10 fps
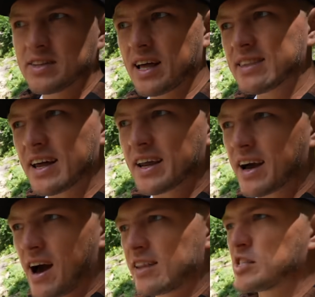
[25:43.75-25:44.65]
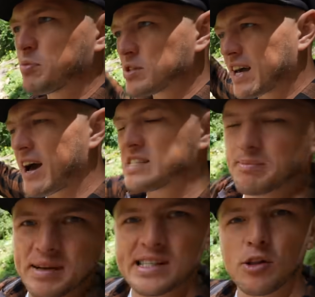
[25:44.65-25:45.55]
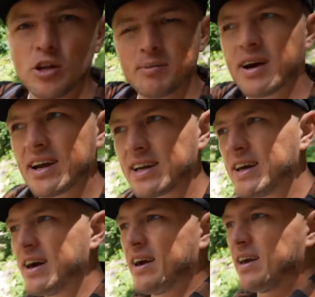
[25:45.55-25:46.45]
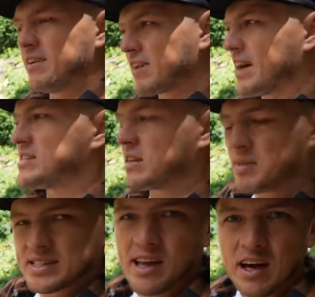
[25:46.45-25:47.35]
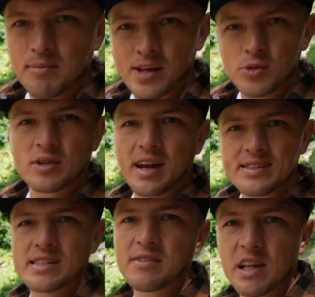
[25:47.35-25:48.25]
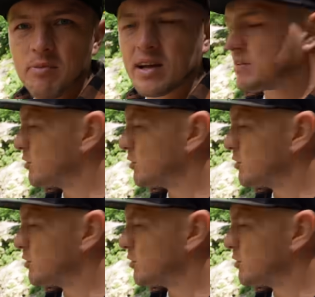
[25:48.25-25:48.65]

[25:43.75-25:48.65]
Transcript: Это одна река, она спускается по склонам горы и в разных местах образуют разные водопады.